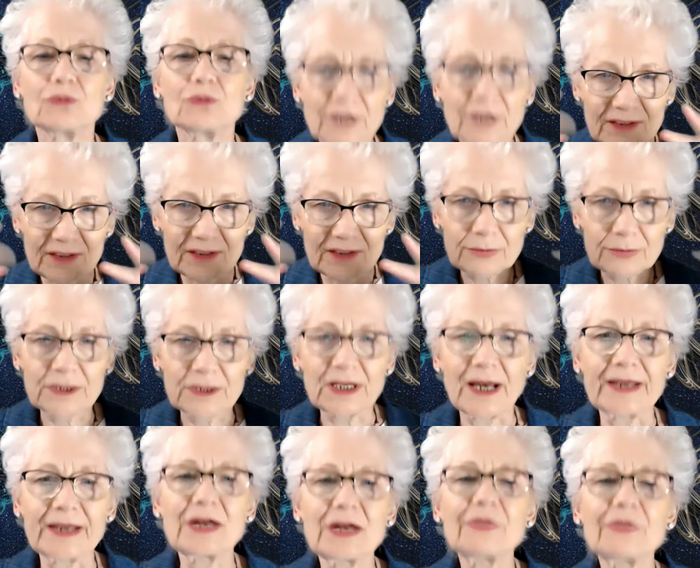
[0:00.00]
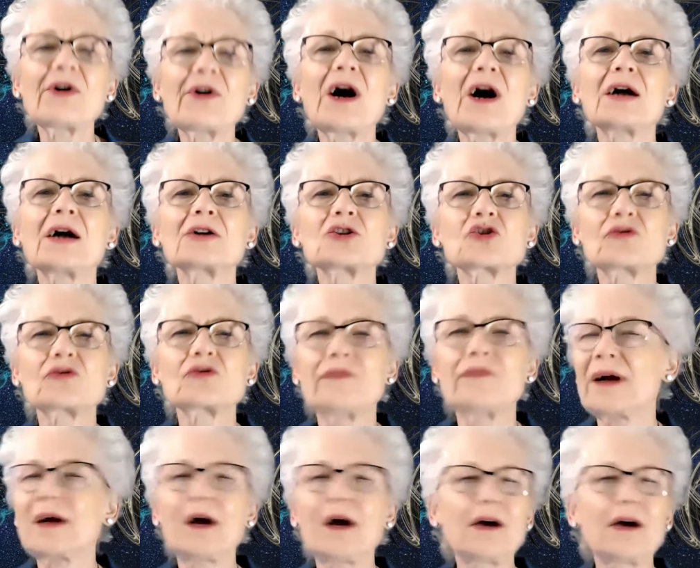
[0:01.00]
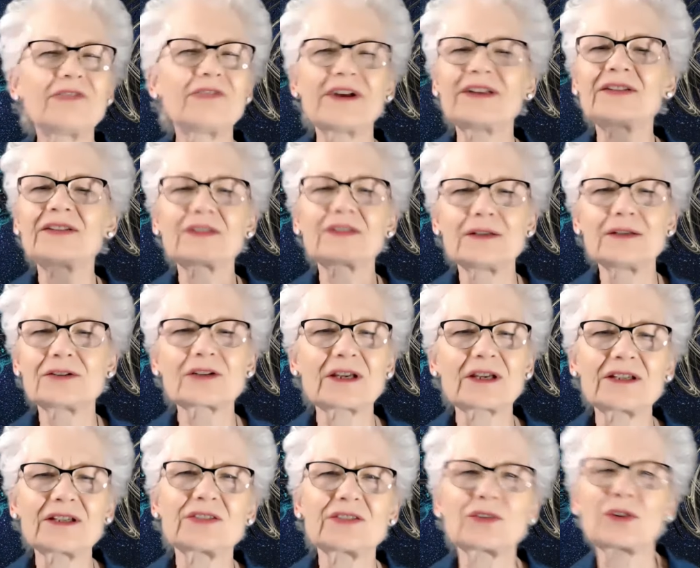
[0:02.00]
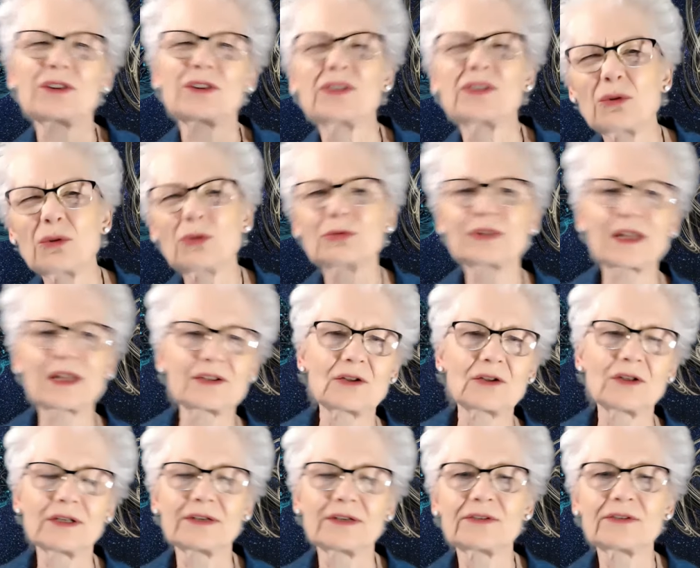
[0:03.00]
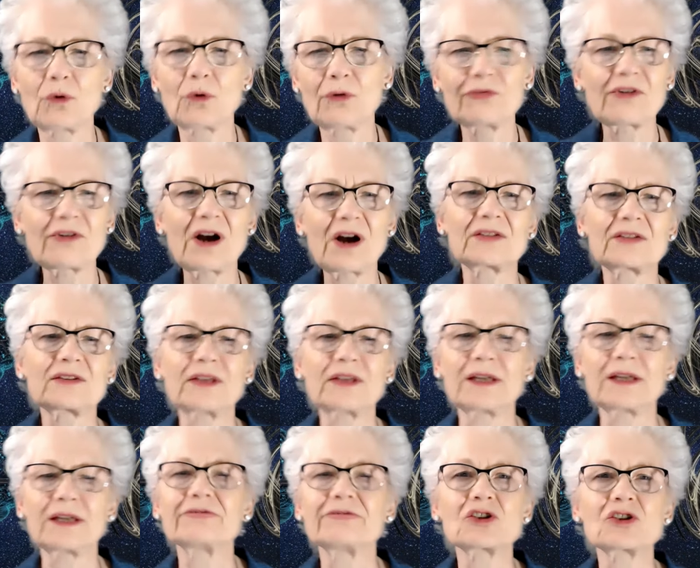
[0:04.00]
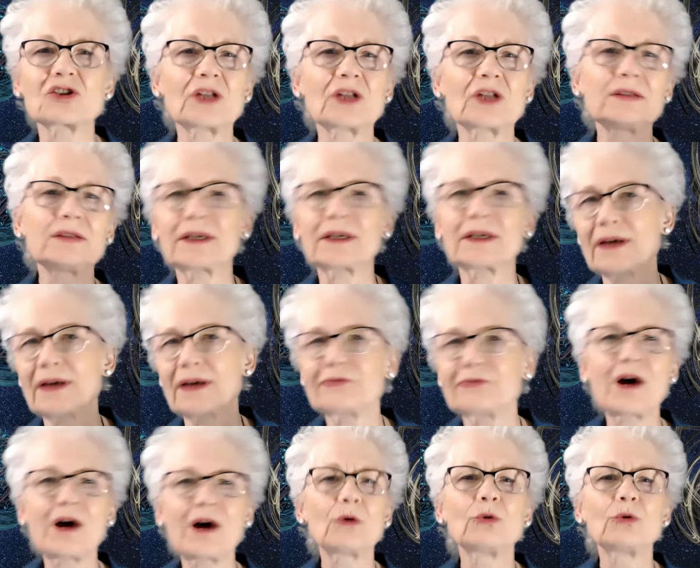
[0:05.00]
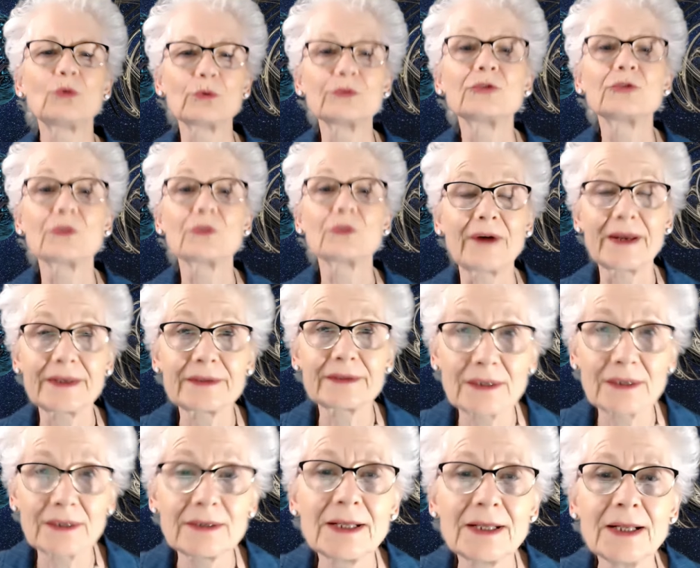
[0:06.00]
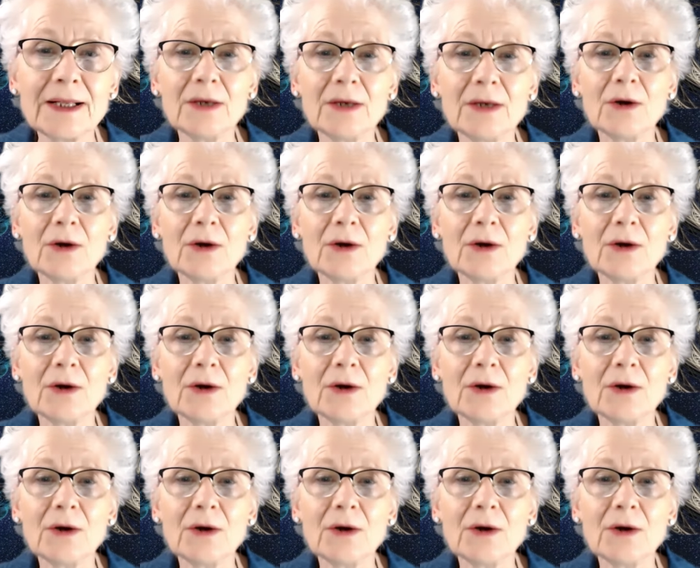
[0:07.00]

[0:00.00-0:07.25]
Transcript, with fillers: Du gehst mit einer Frage schwanger, weißt nicht recht, soll ich so oder soll ich so, fragst deinen Verstand, deine Erfahrung und so weiter.